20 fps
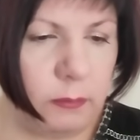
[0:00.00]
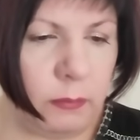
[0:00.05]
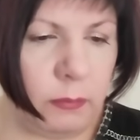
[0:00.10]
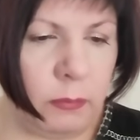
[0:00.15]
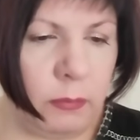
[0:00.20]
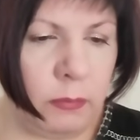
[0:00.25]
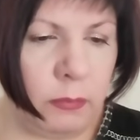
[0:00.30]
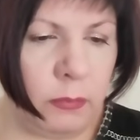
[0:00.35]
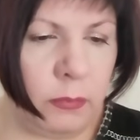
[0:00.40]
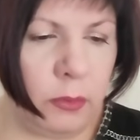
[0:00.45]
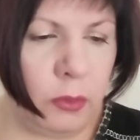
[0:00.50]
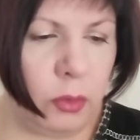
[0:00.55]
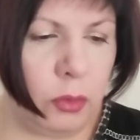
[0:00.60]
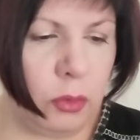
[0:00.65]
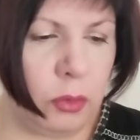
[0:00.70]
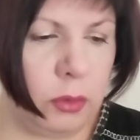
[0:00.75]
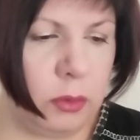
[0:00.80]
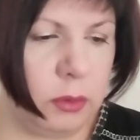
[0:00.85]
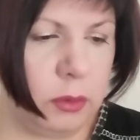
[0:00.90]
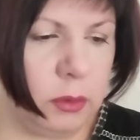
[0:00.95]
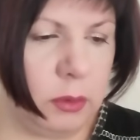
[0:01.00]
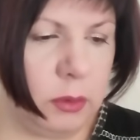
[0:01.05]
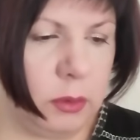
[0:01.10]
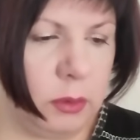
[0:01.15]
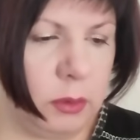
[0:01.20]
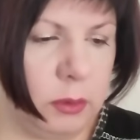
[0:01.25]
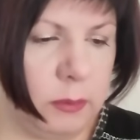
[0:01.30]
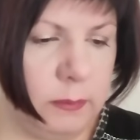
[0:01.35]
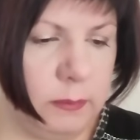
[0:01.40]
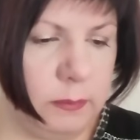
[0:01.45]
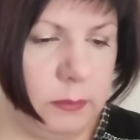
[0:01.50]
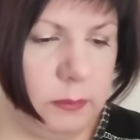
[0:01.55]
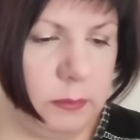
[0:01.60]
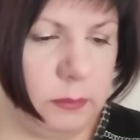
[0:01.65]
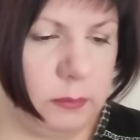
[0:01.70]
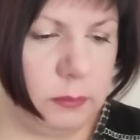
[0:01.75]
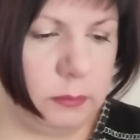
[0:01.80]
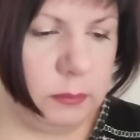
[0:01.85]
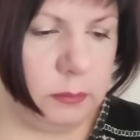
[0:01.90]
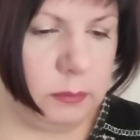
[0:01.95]
Но, э,
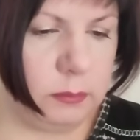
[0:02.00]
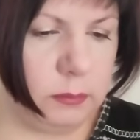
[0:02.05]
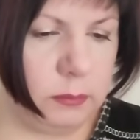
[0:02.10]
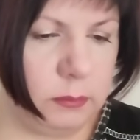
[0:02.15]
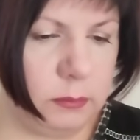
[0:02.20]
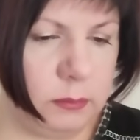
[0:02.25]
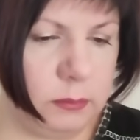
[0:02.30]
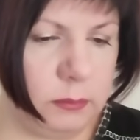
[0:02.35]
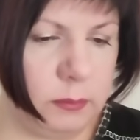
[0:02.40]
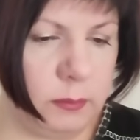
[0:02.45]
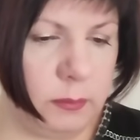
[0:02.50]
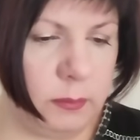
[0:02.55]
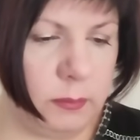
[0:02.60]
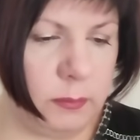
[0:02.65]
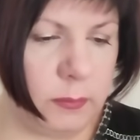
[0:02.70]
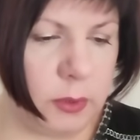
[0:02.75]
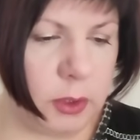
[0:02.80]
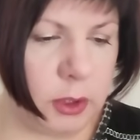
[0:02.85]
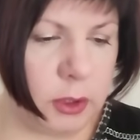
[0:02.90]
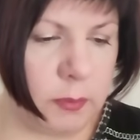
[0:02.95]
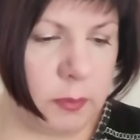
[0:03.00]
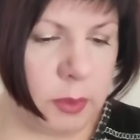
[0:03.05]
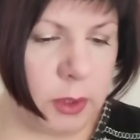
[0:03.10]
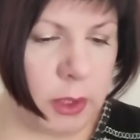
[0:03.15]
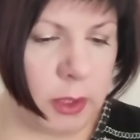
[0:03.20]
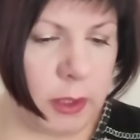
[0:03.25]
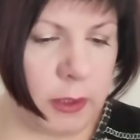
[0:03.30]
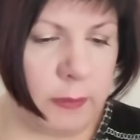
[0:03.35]
скажем так,